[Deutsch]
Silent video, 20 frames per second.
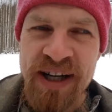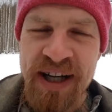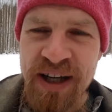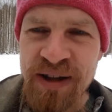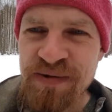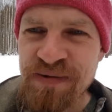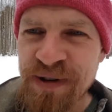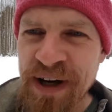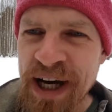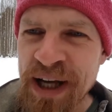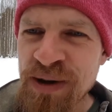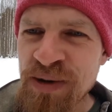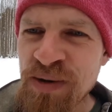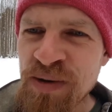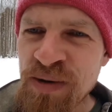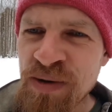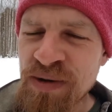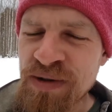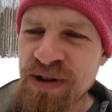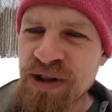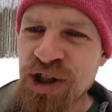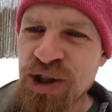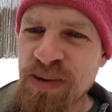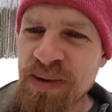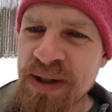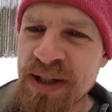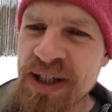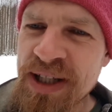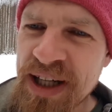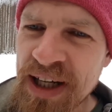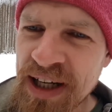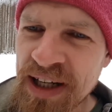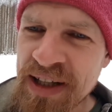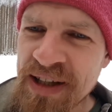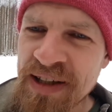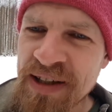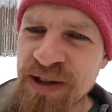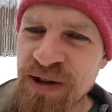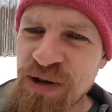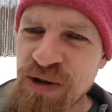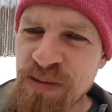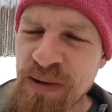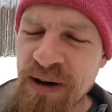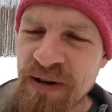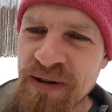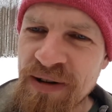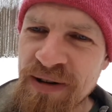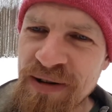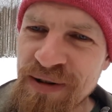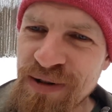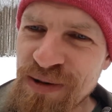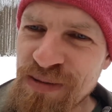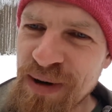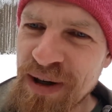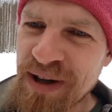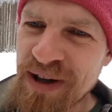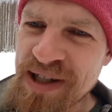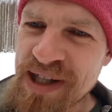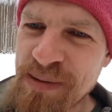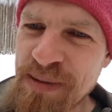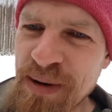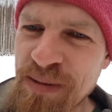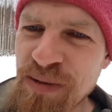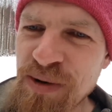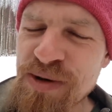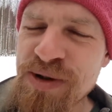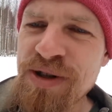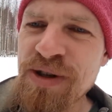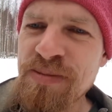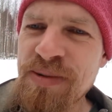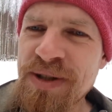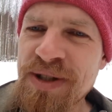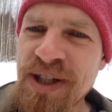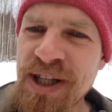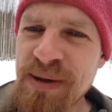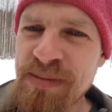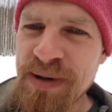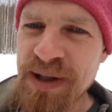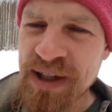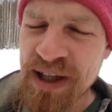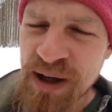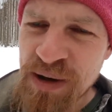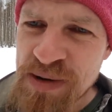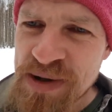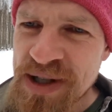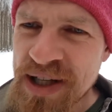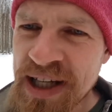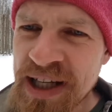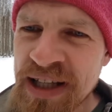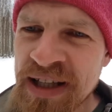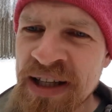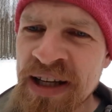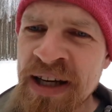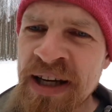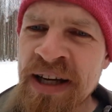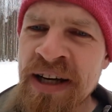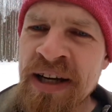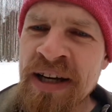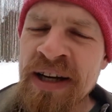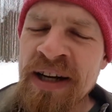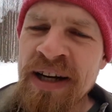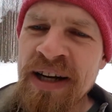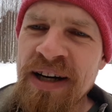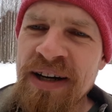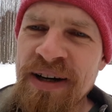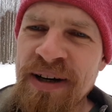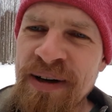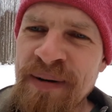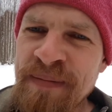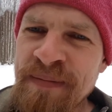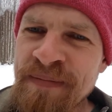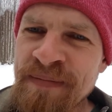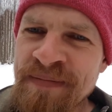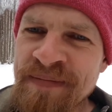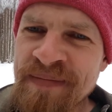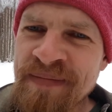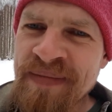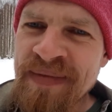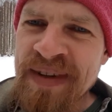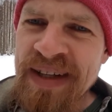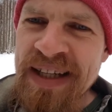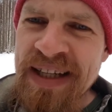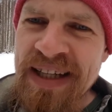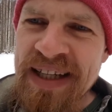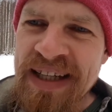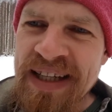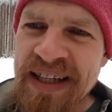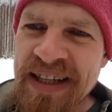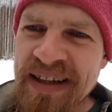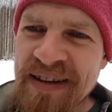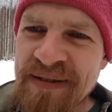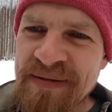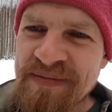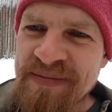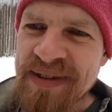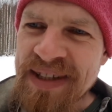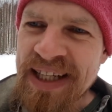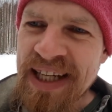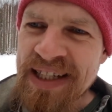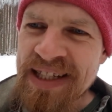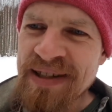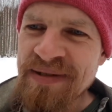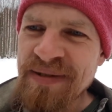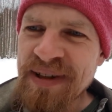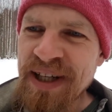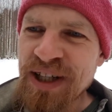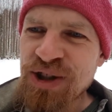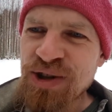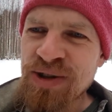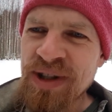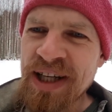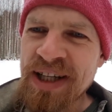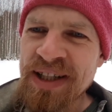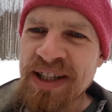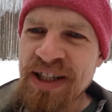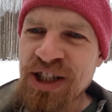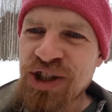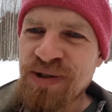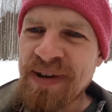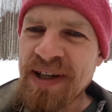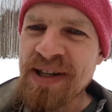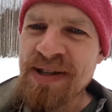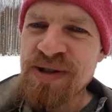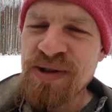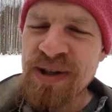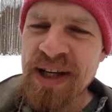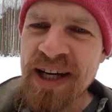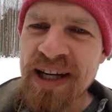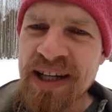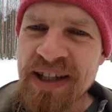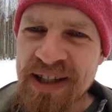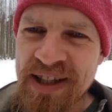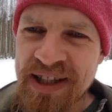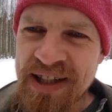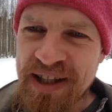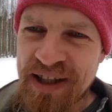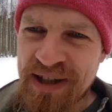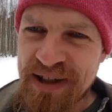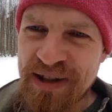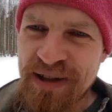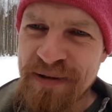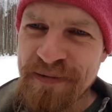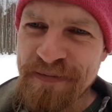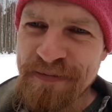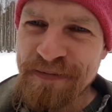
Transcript: Entfernungen und Geschwindigkeiten, die über, über ich sag mal, Muskelbetrieb hinausgehen, ähm, da sind wir ja schon an der Schwelle zur Nachhaltigkeit.